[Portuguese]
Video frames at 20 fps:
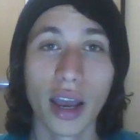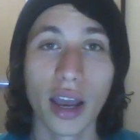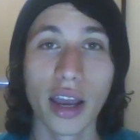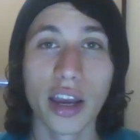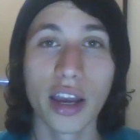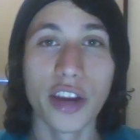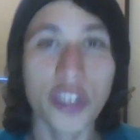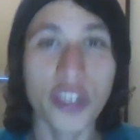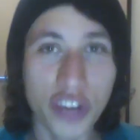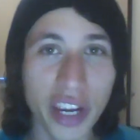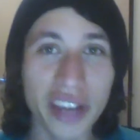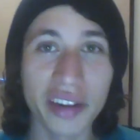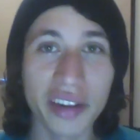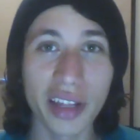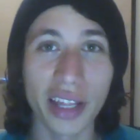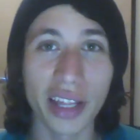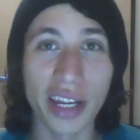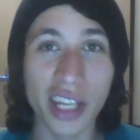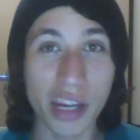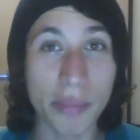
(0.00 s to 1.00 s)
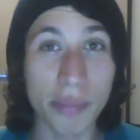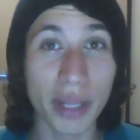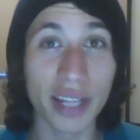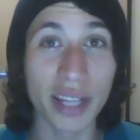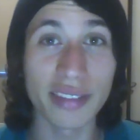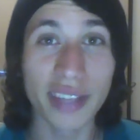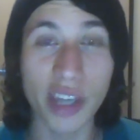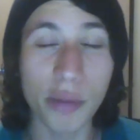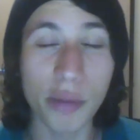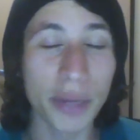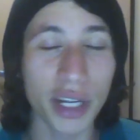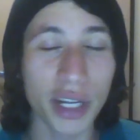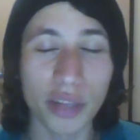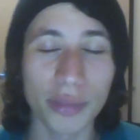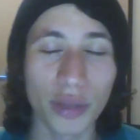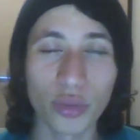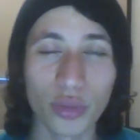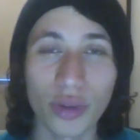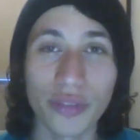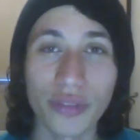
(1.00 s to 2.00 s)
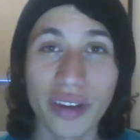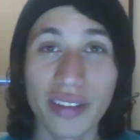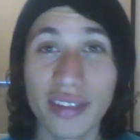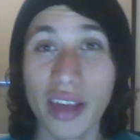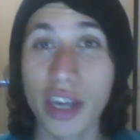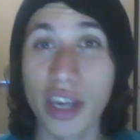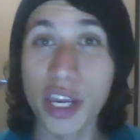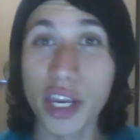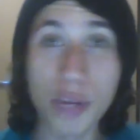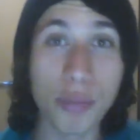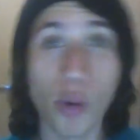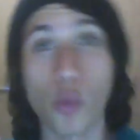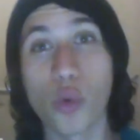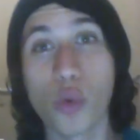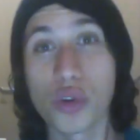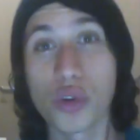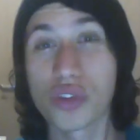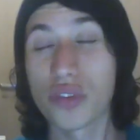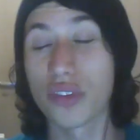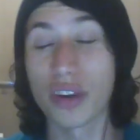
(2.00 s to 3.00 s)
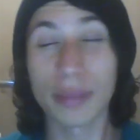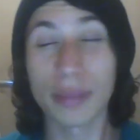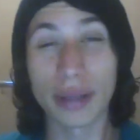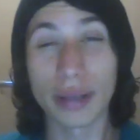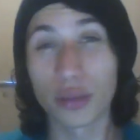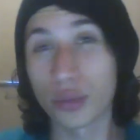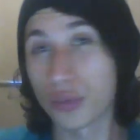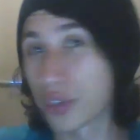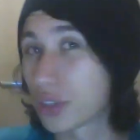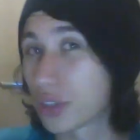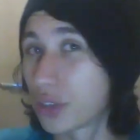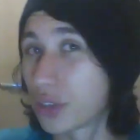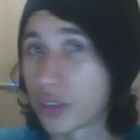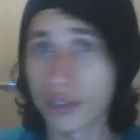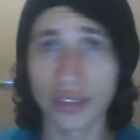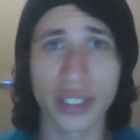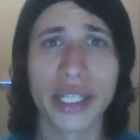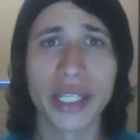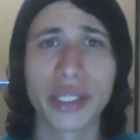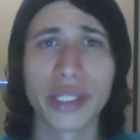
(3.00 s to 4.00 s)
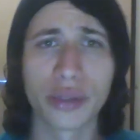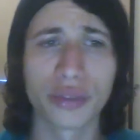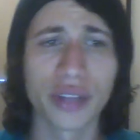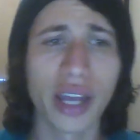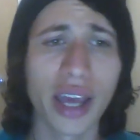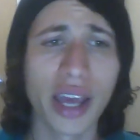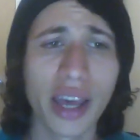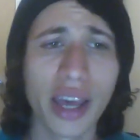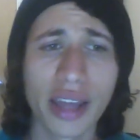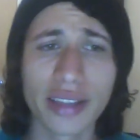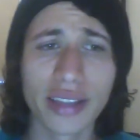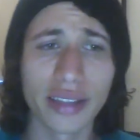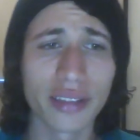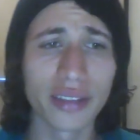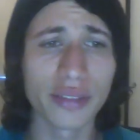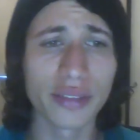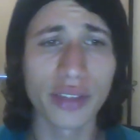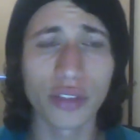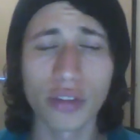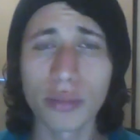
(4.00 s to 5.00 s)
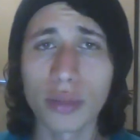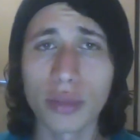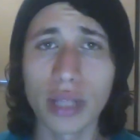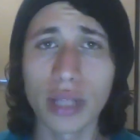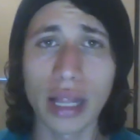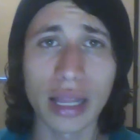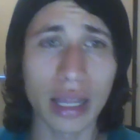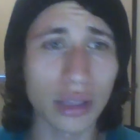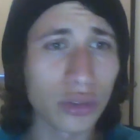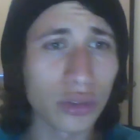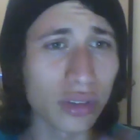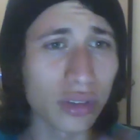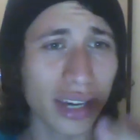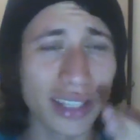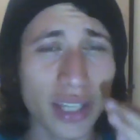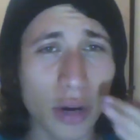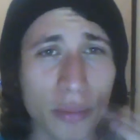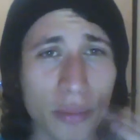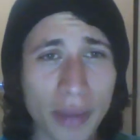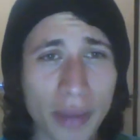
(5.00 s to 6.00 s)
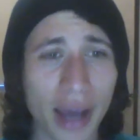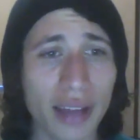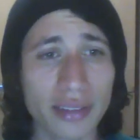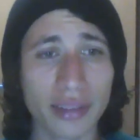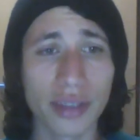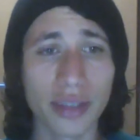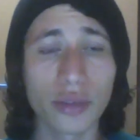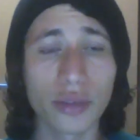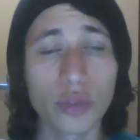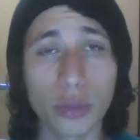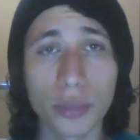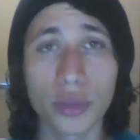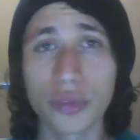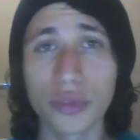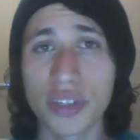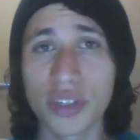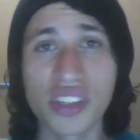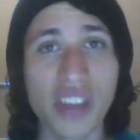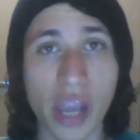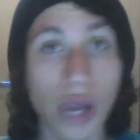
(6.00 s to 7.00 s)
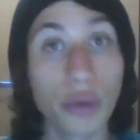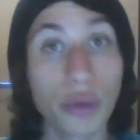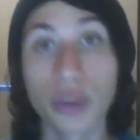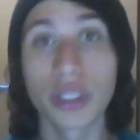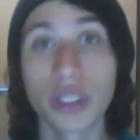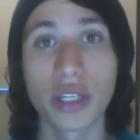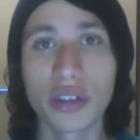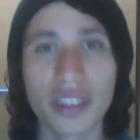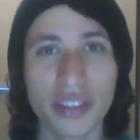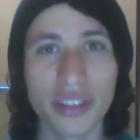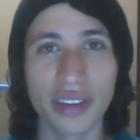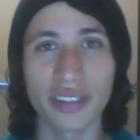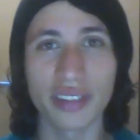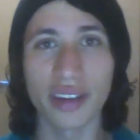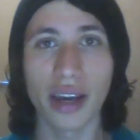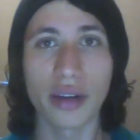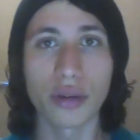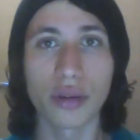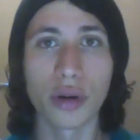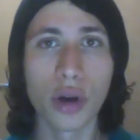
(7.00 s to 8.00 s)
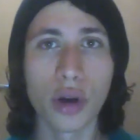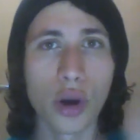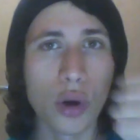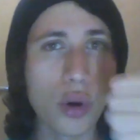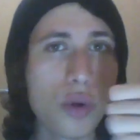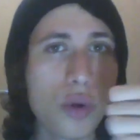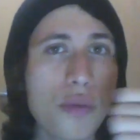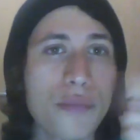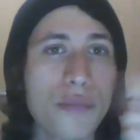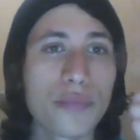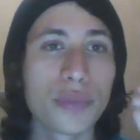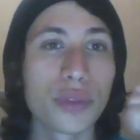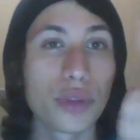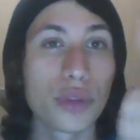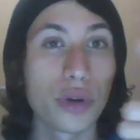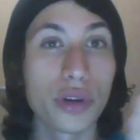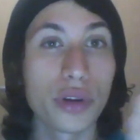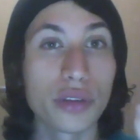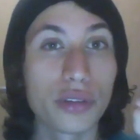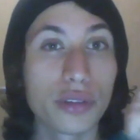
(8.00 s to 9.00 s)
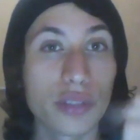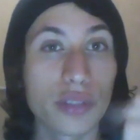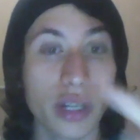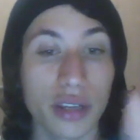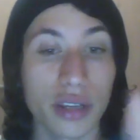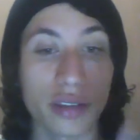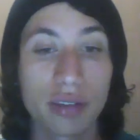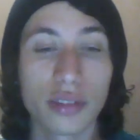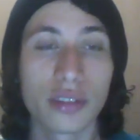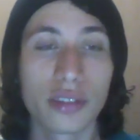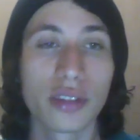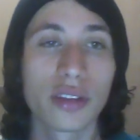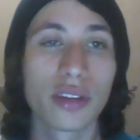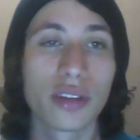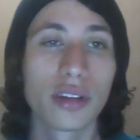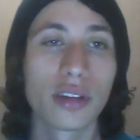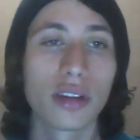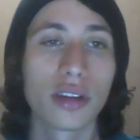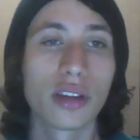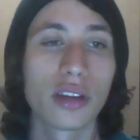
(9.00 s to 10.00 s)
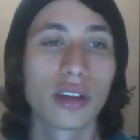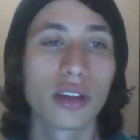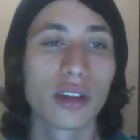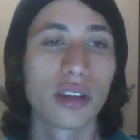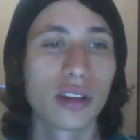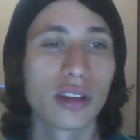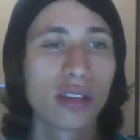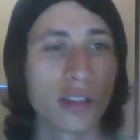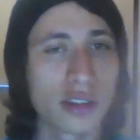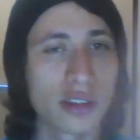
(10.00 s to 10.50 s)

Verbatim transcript: E aí galerinha, beleza? Aqui é o Marano mais uma vez E bom, hoje eu venho mais um vídeo de inscritos, né? Dessa vez vamos lá, lá do canal Master O nome do vídeo é Eu Odeio Aniversário Um, dois, três E